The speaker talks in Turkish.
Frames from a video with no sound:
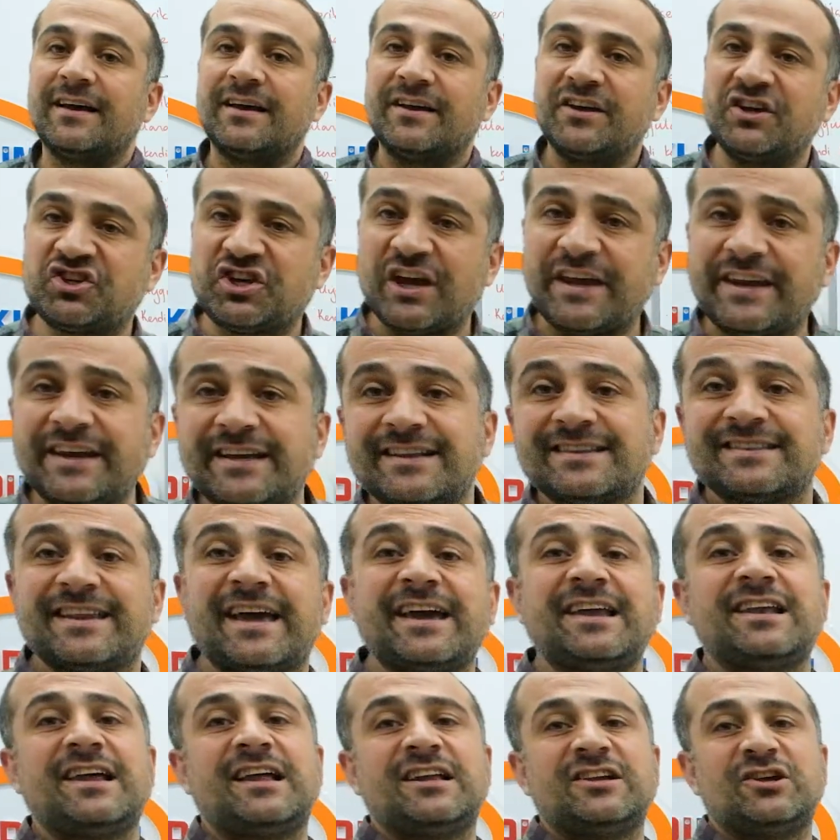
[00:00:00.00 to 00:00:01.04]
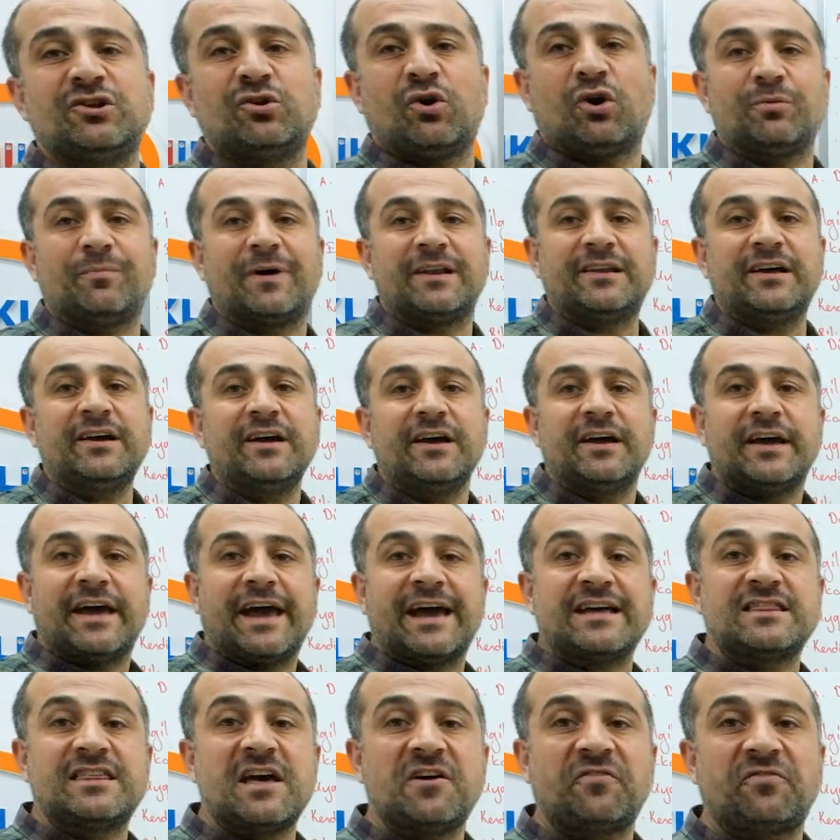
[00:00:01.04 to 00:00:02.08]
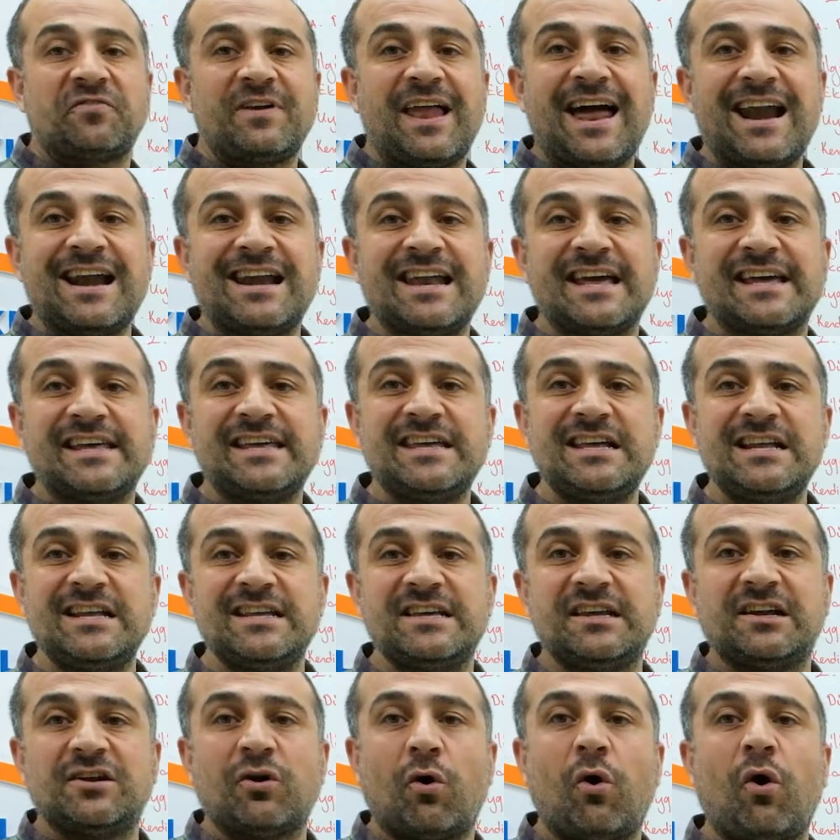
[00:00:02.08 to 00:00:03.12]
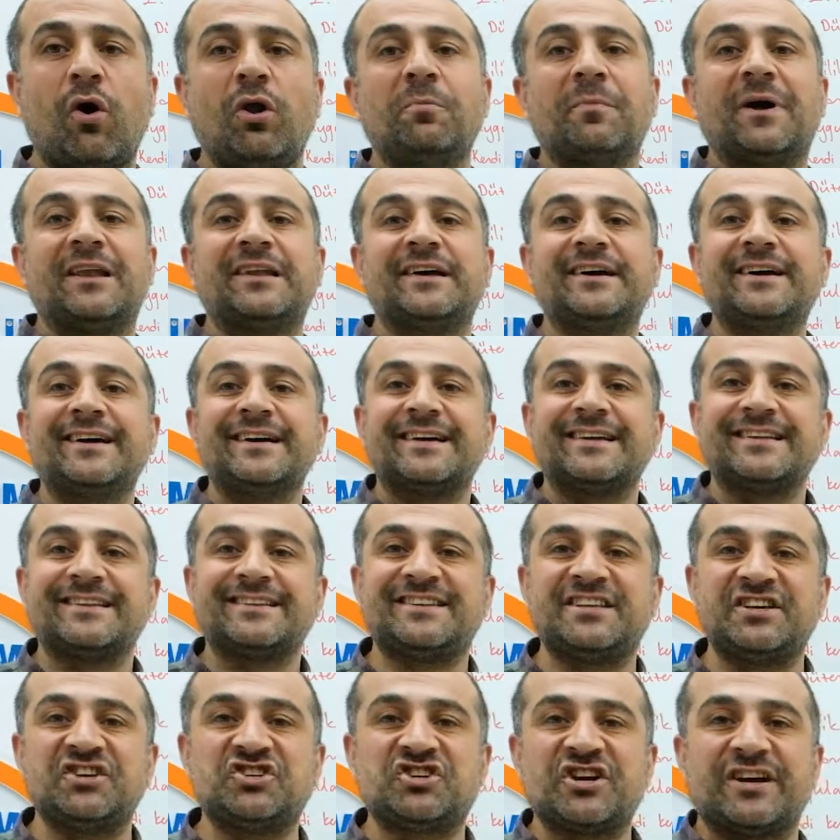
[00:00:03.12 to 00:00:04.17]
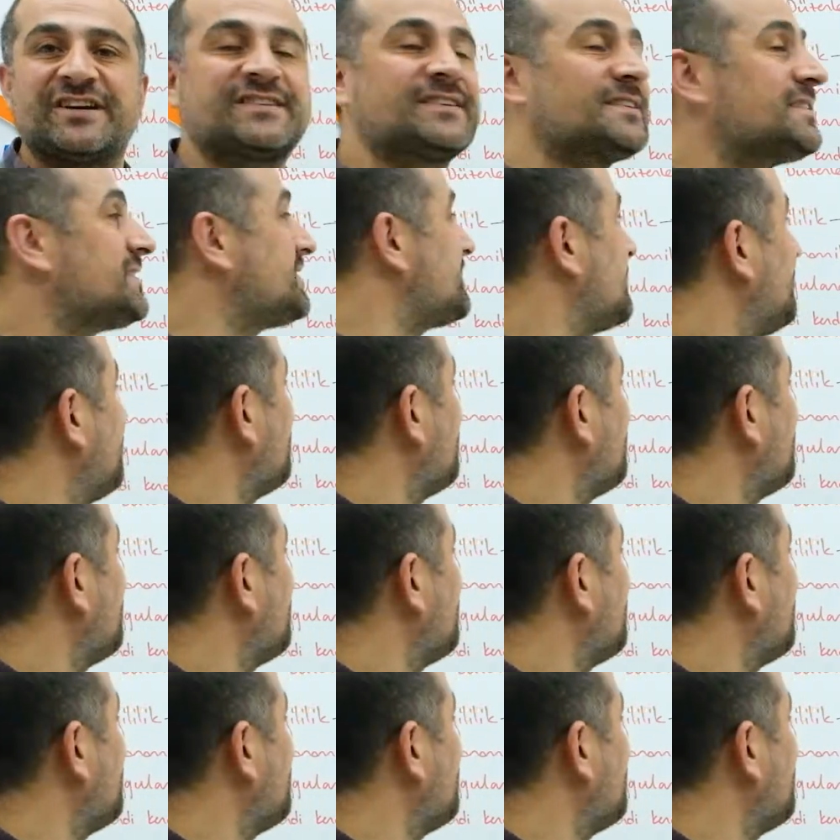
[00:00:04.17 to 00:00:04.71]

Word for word: İçerik neyle ilgili olmalı? Hedeflerle ilgili olmalı diyeceksiniz.